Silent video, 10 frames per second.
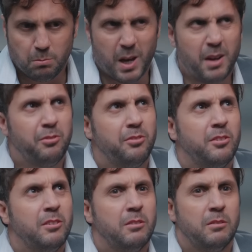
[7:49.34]
بقف
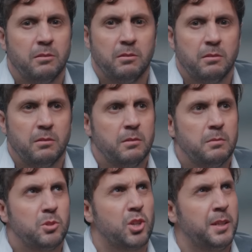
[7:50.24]

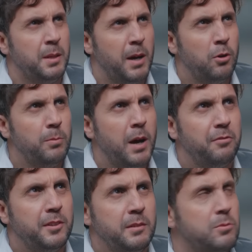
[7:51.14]
مش قديمة قوي
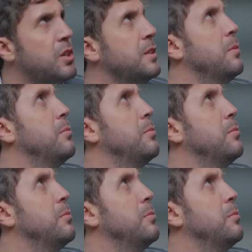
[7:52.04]
بقف دي مش قديمة